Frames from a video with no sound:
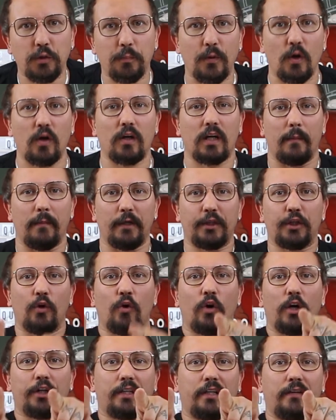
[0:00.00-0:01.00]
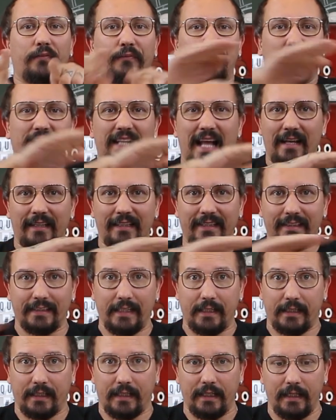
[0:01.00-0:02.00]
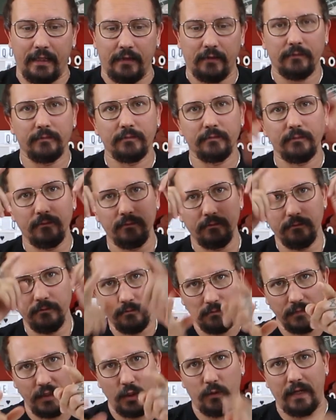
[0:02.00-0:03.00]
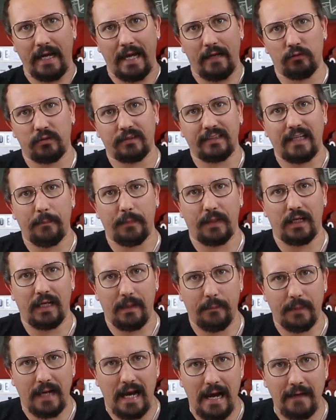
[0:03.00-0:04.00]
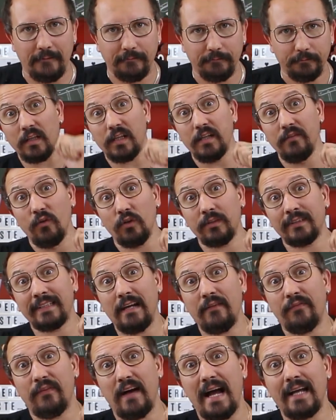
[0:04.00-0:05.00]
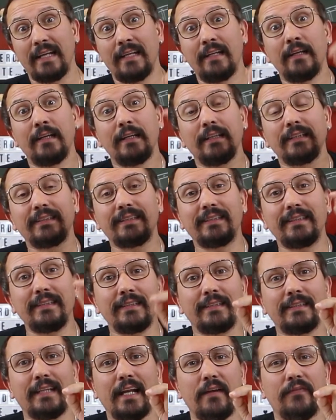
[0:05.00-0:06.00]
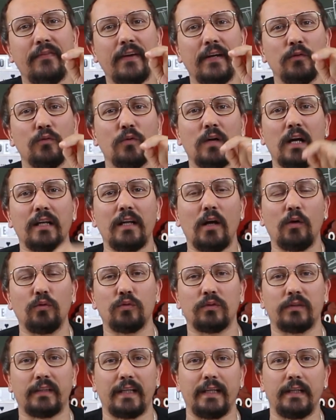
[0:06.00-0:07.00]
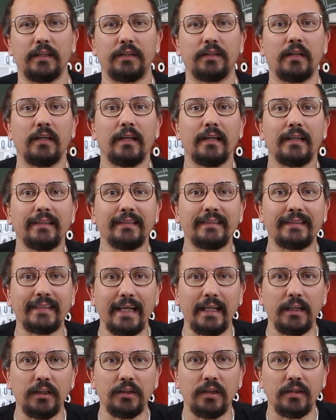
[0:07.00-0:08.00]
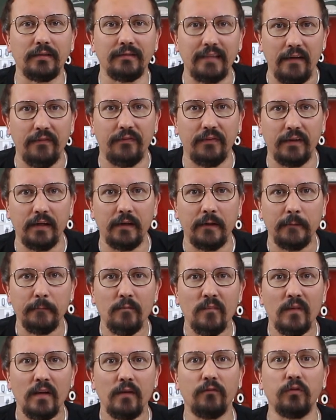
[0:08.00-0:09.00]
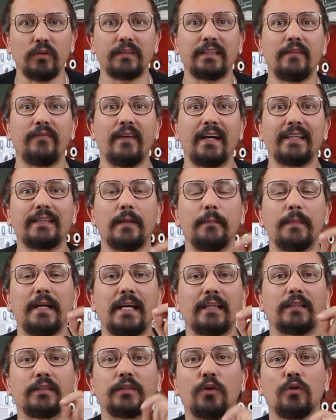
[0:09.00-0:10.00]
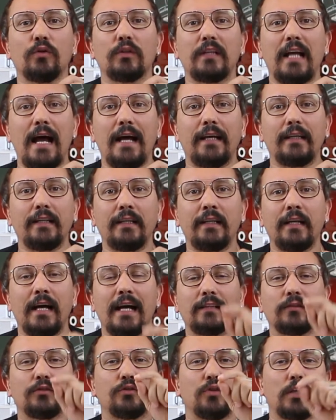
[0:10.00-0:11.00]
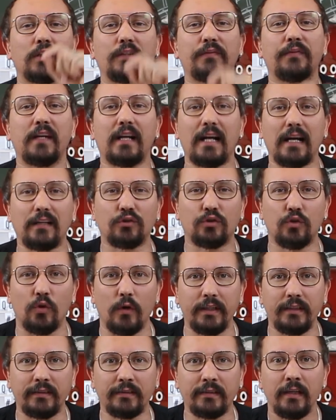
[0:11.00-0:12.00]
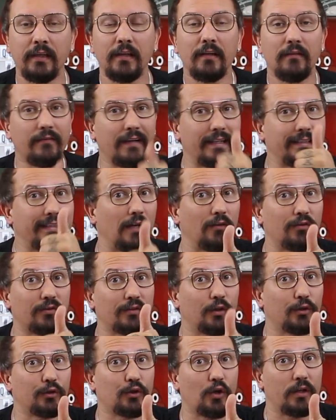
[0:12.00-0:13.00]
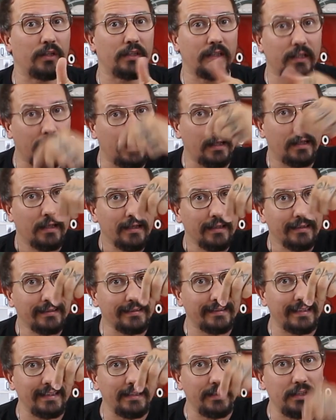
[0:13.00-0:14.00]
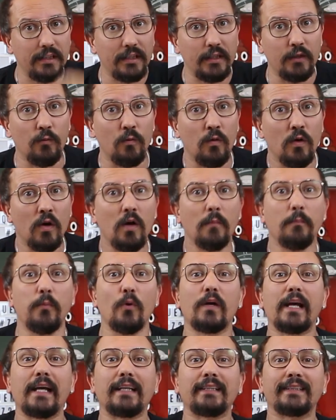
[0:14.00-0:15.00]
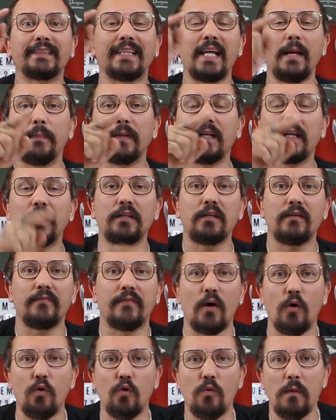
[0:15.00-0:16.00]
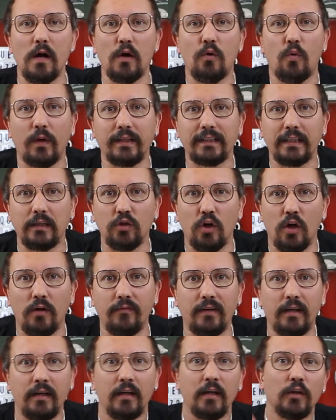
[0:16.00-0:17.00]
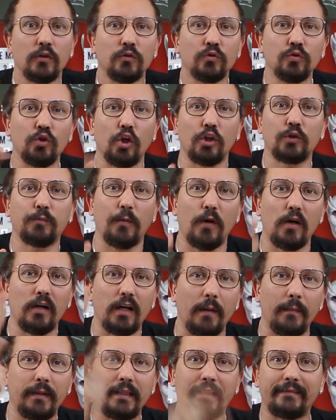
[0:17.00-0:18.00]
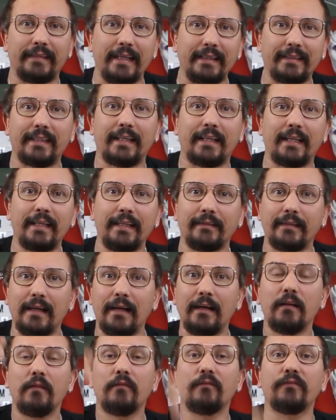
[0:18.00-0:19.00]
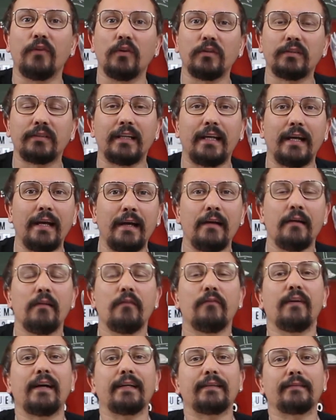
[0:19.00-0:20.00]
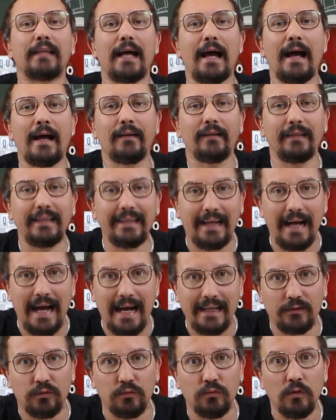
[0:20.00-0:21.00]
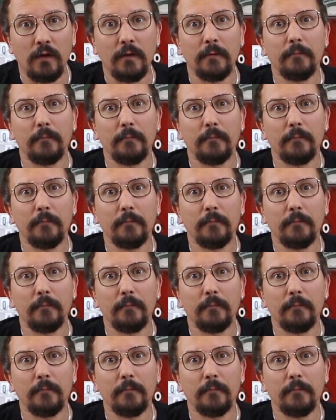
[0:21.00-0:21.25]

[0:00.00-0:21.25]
O programa de hoje finaliza aqui. Eu quero sempre lembrar que você vai se inscrever no canal do Zenit, Zenit TV você vai também acionar aí as notificações, vai dar o seu joinha, sininho, porque sempre que tiver alguma coisa nova no nosso programa de terça e quinta, você vai estar tá ligado.